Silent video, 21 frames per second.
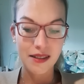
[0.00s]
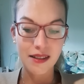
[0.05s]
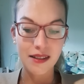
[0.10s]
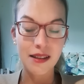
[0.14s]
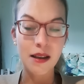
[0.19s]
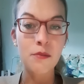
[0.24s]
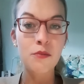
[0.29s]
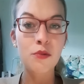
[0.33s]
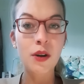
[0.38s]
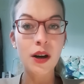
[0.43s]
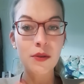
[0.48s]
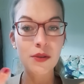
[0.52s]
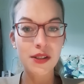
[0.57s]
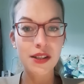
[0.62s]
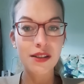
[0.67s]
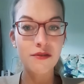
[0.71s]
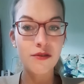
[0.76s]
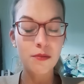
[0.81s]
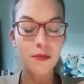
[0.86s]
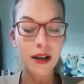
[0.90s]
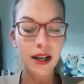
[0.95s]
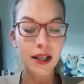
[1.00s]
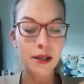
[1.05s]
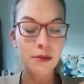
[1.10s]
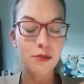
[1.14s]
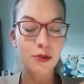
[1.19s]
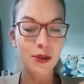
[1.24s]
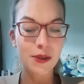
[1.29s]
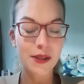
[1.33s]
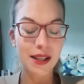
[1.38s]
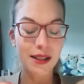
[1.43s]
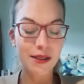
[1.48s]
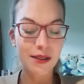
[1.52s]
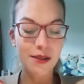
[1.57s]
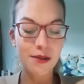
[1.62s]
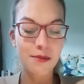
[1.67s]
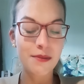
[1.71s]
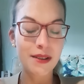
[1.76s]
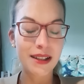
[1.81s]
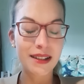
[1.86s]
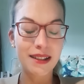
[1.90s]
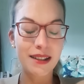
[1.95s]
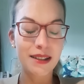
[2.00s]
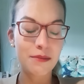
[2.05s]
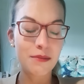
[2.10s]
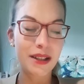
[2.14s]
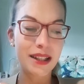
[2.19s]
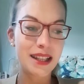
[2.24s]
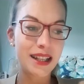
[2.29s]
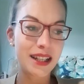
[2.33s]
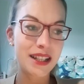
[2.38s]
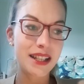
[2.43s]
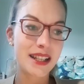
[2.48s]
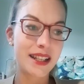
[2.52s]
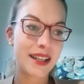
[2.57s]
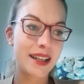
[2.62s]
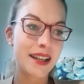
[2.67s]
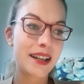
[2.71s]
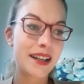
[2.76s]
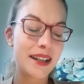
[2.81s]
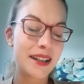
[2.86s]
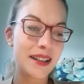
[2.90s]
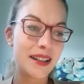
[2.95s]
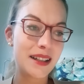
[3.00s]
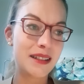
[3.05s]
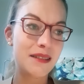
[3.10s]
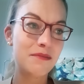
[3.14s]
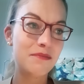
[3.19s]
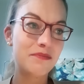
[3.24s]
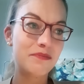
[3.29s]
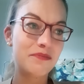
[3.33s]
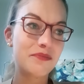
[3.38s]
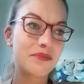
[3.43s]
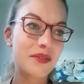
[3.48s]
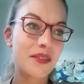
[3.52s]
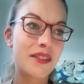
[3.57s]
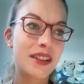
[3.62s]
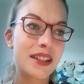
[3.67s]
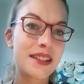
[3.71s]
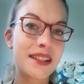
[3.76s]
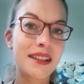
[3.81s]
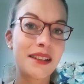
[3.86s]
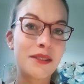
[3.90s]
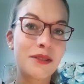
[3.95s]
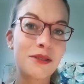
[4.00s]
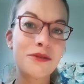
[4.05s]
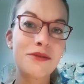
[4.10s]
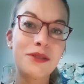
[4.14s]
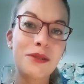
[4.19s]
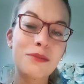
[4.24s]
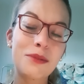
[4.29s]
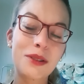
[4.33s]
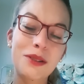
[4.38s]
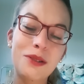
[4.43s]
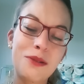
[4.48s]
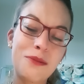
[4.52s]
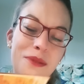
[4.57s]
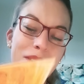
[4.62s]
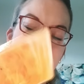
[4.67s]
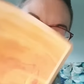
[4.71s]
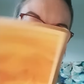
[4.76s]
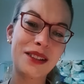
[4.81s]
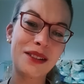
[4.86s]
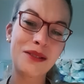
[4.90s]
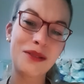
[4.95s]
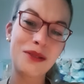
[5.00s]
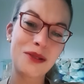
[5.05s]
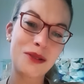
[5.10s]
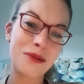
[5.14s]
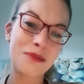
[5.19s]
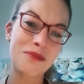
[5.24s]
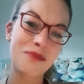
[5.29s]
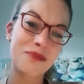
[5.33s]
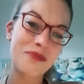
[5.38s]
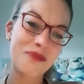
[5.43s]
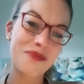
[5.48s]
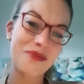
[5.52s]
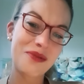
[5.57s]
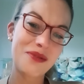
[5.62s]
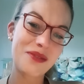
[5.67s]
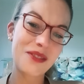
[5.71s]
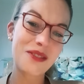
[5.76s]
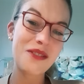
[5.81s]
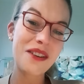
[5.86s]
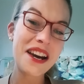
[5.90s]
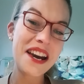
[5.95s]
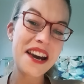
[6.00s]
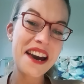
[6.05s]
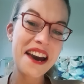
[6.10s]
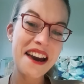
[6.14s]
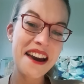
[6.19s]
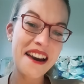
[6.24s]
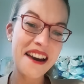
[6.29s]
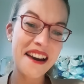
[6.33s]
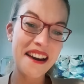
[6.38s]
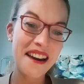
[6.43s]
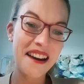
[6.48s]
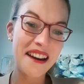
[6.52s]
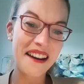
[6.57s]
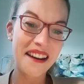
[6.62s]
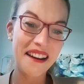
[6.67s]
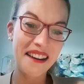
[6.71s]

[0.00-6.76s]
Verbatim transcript: ça pourra aussi vous parler pour cette semaine, hein, de manière générale. 21 hein. novembre 2022. Ouais